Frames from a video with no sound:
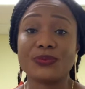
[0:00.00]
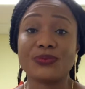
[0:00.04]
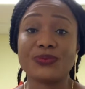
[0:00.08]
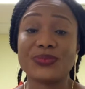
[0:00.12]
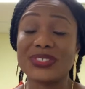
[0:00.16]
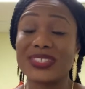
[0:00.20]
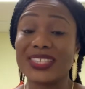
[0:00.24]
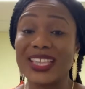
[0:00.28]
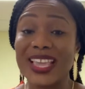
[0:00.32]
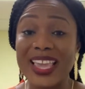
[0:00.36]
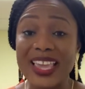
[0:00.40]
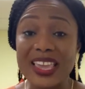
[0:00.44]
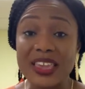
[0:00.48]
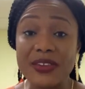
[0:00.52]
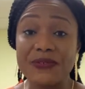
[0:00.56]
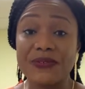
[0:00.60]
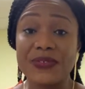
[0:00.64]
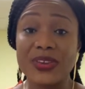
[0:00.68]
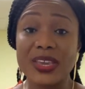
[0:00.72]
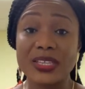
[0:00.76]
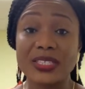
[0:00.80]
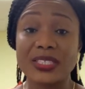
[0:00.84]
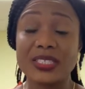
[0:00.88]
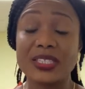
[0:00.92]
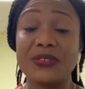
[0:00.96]
C'est
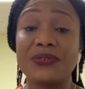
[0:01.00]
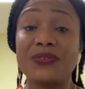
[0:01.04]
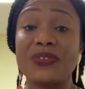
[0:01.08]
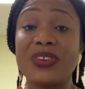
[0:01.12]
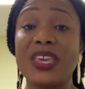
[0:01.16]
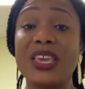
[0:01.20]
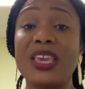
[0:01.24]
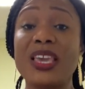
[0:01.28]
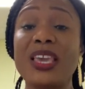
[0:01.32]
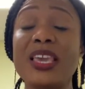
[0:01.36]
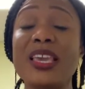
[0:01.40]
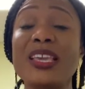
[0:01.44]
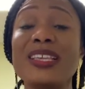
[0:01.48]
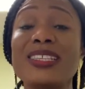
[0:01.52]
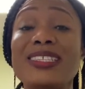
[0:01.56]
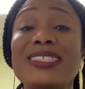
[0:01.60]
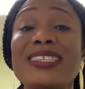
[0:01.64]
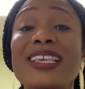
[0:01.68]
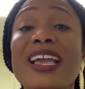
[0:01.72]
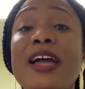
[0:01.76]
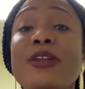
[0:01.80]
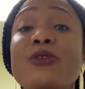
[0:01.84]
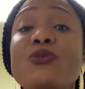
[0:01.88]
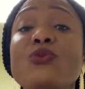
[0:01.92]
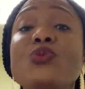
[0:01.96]
effectif et c'est
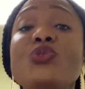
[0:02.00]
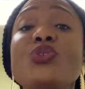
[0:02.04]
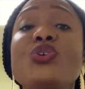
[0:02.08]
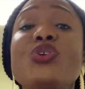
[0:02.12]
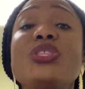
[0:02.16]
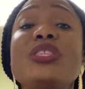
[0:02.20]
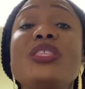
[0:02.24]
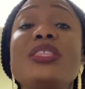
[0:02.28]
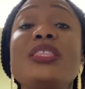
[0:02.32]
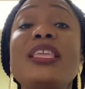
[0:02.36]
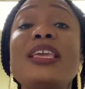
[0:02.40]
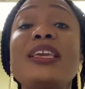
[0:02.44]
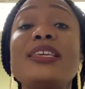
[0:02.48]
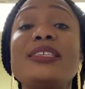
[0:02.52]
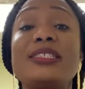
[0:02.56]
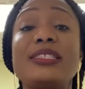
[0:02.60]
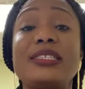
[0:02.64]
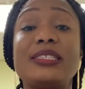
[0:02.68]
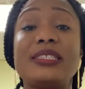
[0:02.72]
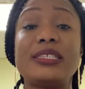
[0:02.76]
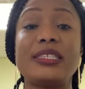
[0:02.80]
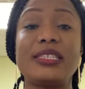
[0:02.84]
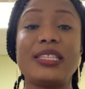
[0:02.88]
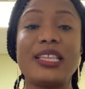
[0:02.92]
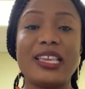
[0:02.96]
à nous de
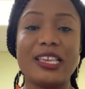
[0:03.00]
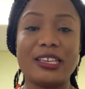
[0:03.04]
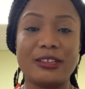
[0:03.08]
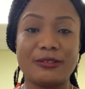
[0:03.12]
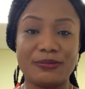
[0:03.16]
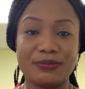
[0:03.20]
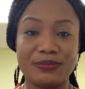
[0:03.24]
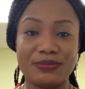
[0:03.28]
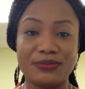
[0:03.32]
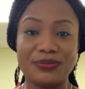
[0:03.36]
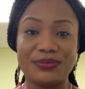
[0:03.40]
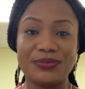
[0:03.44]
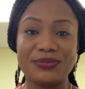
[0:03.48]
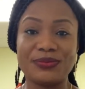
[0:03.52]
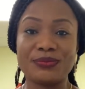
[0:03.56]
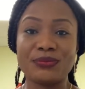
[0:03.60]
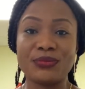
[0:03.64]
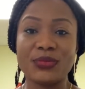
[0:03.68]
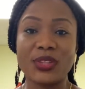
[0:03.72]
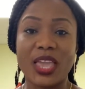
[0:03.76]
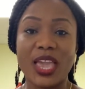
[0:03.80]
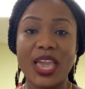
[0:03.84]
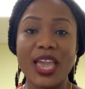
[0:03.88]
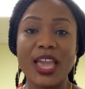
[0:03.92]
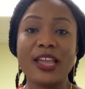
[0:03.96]
décider
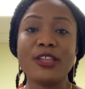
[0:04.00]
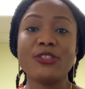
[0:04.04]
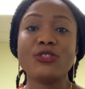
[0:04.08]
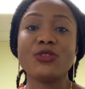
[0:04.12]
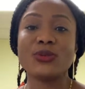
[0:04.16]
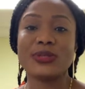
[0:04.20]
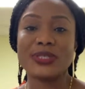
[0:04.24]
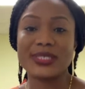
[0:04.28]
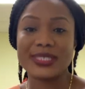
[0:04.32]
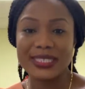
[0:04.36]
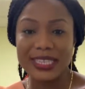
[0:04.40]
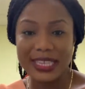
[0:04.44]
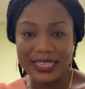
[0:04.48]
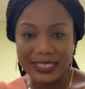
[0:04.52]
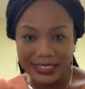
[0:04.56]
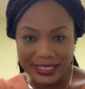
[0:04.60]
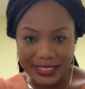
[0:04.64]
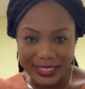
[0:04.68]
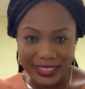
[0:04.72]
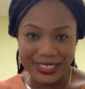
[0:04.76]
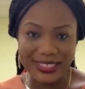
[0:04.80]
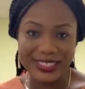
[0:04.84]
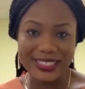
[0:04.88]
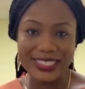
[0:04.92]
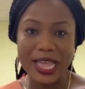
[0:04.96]
hein, de
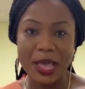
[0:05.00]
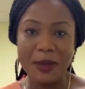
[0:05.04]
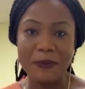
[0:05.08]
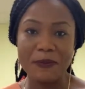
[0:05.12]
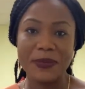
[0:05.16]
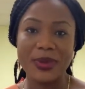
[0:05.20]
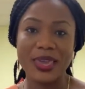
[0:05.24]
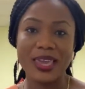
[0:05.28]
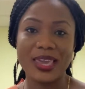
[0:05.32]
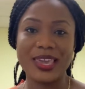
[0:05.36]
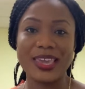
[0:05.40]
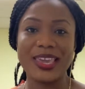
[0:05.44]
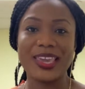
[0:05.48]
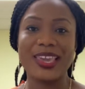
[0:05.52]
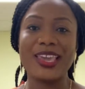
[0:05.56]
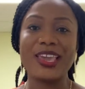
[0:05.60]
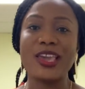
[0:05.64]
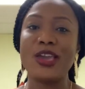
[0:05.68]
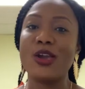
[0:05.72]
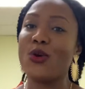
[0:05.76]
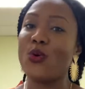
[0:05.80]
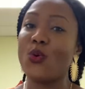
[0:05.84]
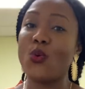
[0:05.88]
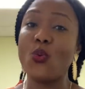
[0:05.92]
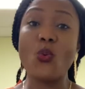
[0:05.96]
saisir sa main
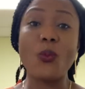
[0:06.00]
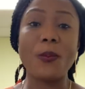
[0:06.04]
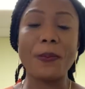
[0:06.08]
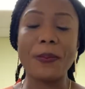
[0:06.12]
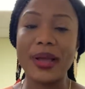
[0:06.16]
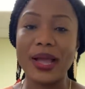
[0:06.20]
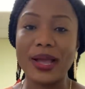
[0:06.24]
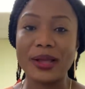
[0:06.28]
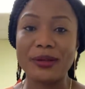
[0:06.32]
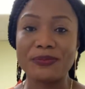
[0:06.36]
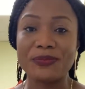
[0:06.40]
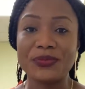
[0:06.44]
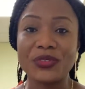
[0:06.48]
ou pas.